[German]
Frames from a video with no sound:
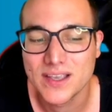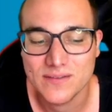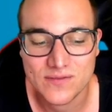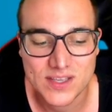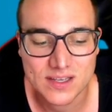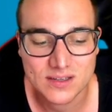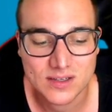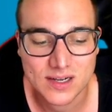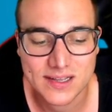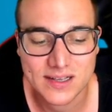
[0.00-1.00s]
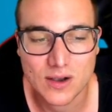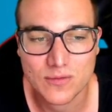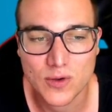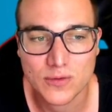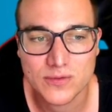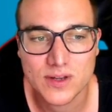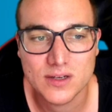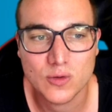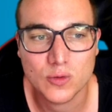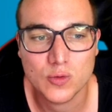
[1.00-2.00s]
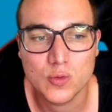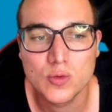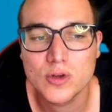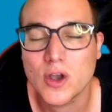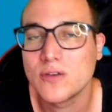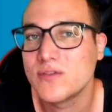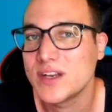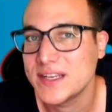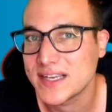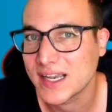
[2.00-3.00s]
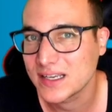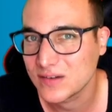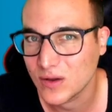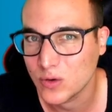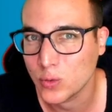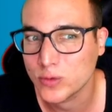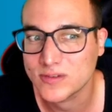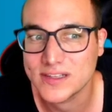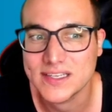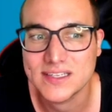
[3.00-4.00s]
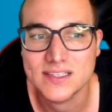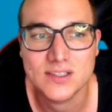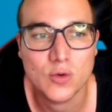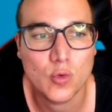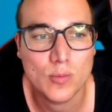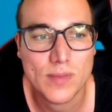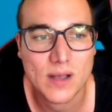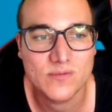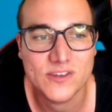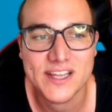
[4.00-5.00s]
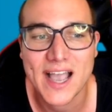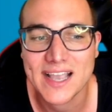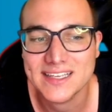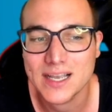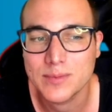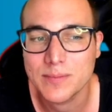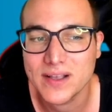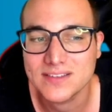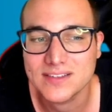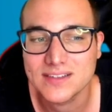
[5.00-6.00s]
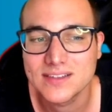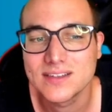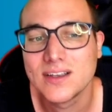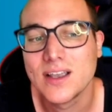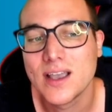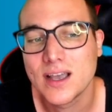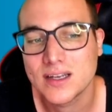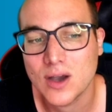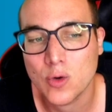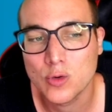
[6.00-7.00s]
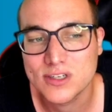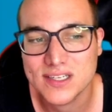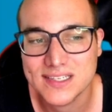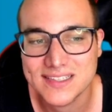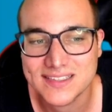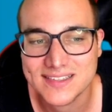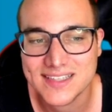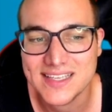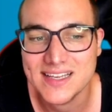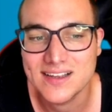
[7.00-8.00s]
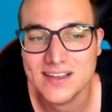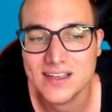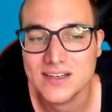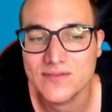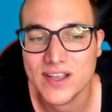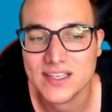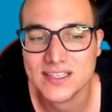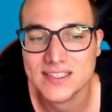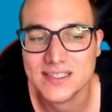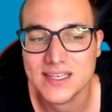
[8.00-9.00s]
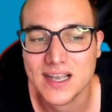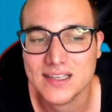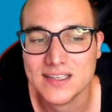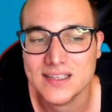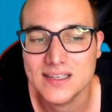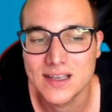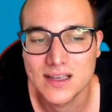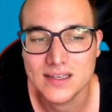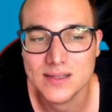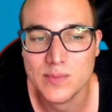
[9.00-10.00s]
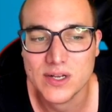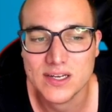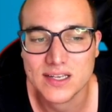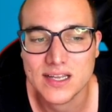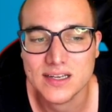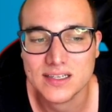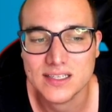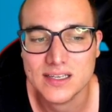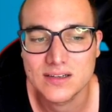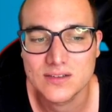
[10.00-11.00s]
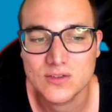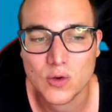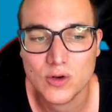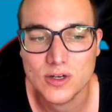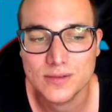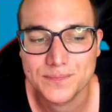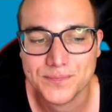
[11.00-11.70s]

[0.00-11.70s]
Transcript: Wir klicken auf Öffnen und nun können wir direkt loslegen. Hier oben haben wir die Eingabemaske, darunter die Stile, in welchen die KI die Bilder generieren soll